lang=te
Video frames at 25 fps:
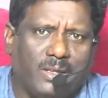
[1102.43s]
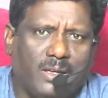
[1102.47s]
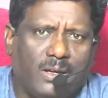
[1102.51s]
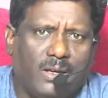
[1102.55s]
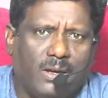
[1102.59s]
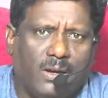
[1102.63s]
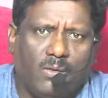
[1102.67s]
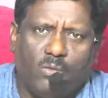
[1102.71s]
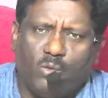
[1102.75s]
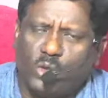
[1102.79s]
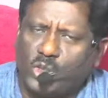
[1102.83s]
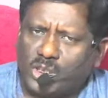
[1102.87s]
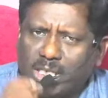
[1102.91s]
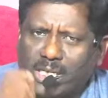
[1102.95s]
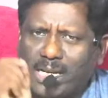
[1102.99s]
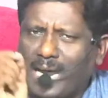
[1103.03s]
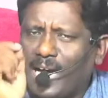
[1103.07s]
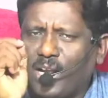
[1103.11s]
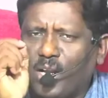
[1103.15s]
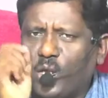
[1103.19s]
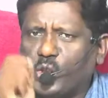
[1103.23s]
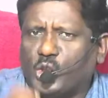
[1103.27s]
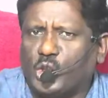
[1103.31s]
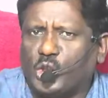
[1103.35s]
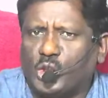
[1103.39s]
ఒకసారి
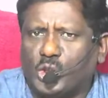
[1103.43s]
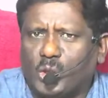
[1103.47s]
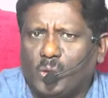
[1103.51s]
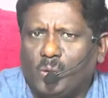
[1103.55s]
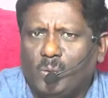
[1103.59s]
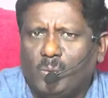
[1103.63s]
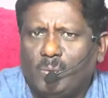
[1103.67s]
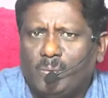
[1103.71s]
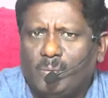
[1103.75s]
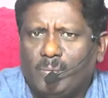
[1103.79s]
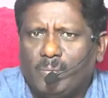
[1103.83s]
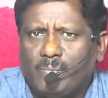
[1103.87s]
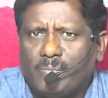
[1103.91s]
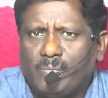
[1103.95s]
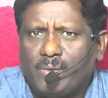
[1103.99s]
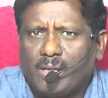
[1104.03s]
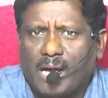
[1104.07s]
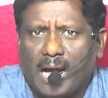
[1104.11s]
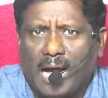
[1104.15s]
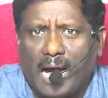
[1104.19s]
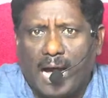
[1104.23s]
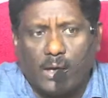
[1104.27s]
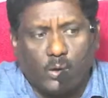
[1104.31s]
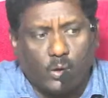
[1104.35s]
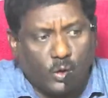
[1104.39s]
ఆలోచించు
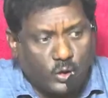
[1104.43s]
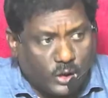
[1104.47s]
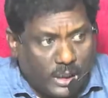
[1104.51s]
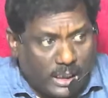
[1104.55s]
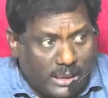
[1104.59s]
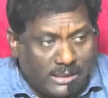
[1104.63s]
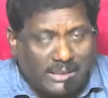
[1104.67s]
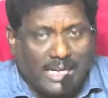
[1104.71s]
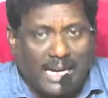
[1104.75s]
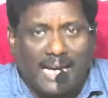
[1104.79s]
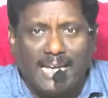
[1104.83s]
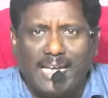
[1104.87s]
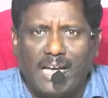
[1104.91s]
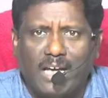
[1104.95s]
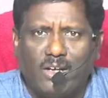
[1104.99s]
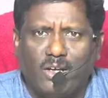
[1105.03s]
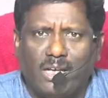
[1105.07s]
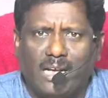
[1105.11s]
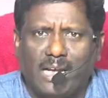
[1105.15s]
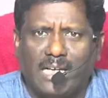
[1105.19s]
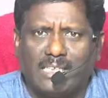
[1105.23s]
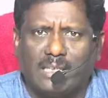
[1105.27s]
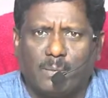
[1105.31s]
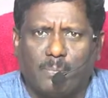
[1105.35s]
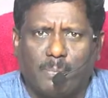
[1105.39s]
ఆ రోజున ఇజ్రాయేలీలే
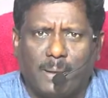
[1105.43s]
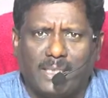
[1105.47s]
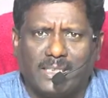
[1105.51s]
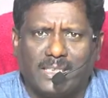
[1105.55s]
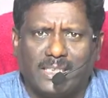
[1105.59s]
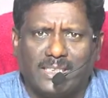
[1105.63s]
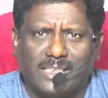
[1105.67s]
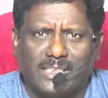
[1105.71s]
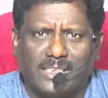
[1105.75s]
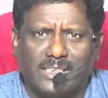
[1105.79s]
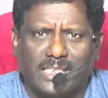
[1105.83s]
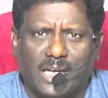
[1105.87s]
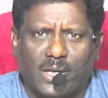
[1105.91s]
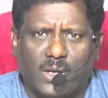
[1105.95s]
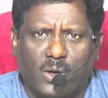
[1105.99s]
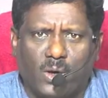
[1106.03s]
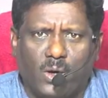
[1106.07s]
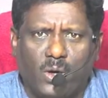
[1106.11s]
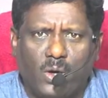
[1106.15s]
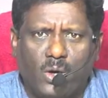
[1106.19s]
తప్పైతే చేశారో